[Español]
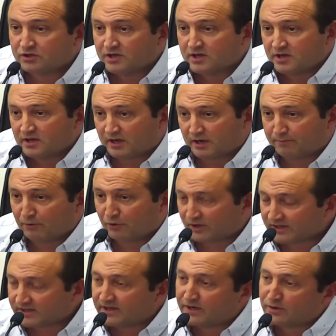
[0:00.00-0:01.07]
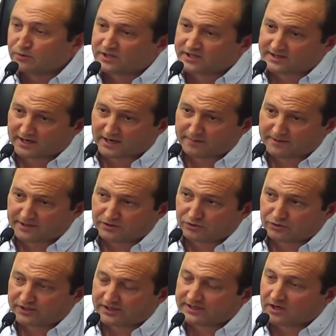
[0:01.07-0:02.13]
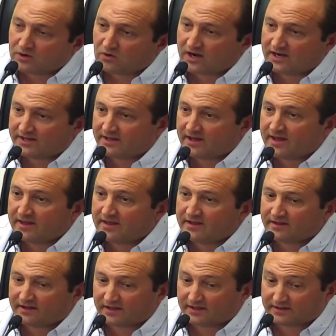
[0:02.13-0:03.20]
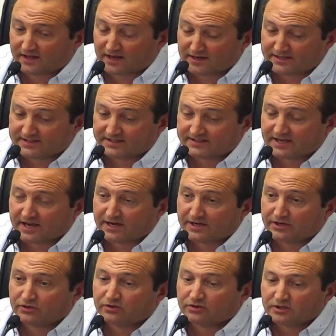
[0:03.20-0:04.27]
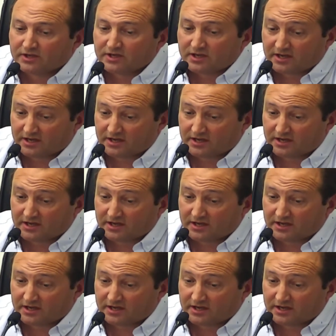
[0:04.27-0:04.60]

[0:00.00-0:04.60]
el poder tener un destacamento en esta localidad que es tan necesario y que